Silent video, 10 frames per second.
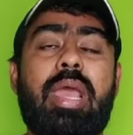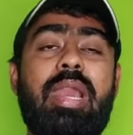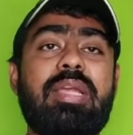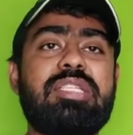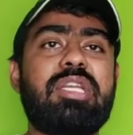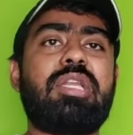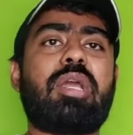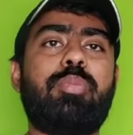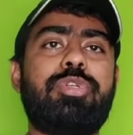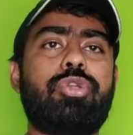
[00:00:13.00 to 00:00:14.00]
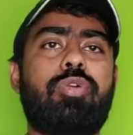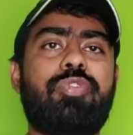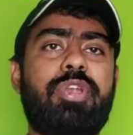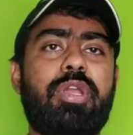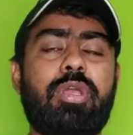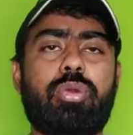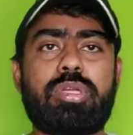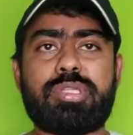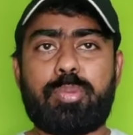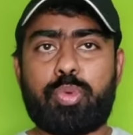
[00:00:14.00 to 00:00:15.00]
ఎలక్షన్ కమిషన్ ఆఫ్ ఇండియా
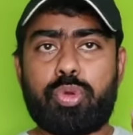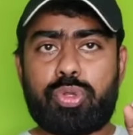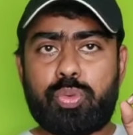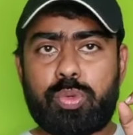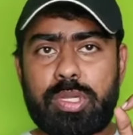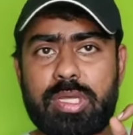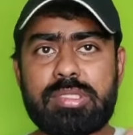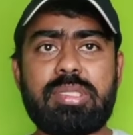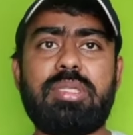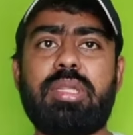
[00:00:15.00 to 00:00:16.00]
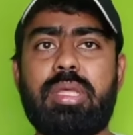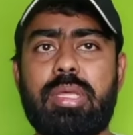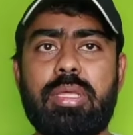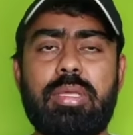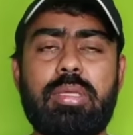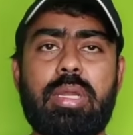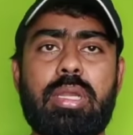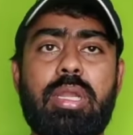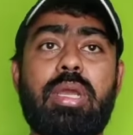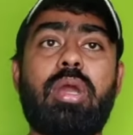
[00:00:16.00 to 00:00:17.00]
యొక్క సపోర్టు ఉండాల్సిందే
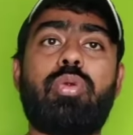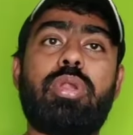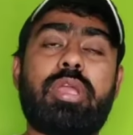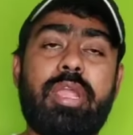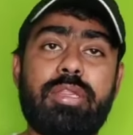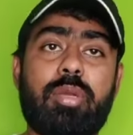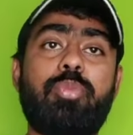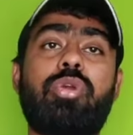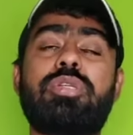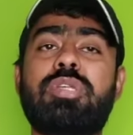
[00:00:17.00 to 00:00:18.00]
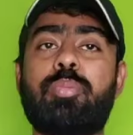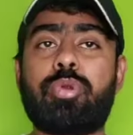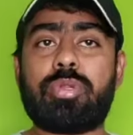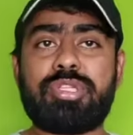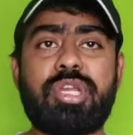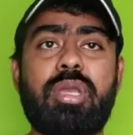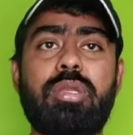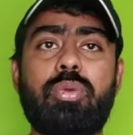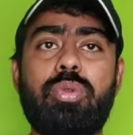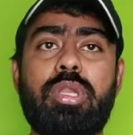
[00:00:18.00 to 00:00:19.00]
అట్లా కాకుండా కేంద్రం యొక్క సపోర్ట్
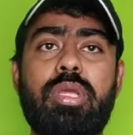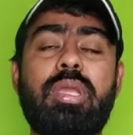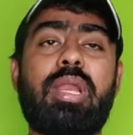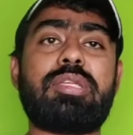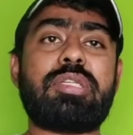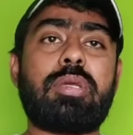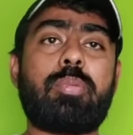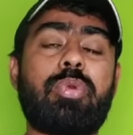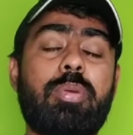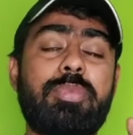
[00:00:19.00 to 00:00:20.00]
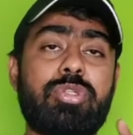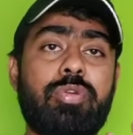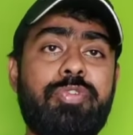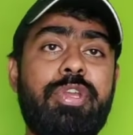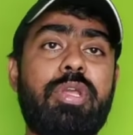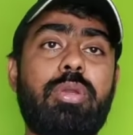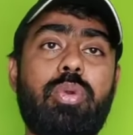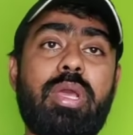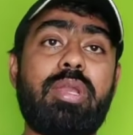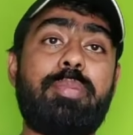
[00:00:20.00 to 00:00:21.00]
జగన్కు ఉంటే ఎలక్షన్ కమిషన్ ఆఫ్ ఇండియాను
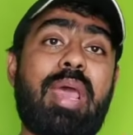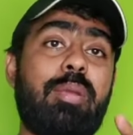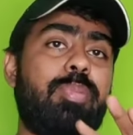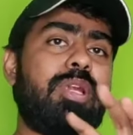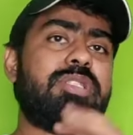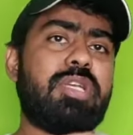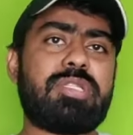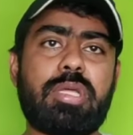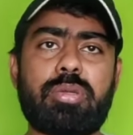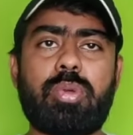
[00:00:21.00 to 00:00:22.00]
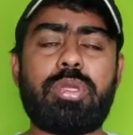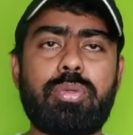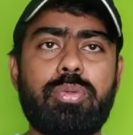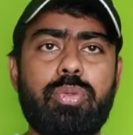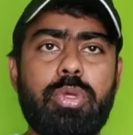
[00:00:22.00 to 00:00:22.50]
కూడా ఆయన మ్యానిపులేట్ చేస్తారు అంటూ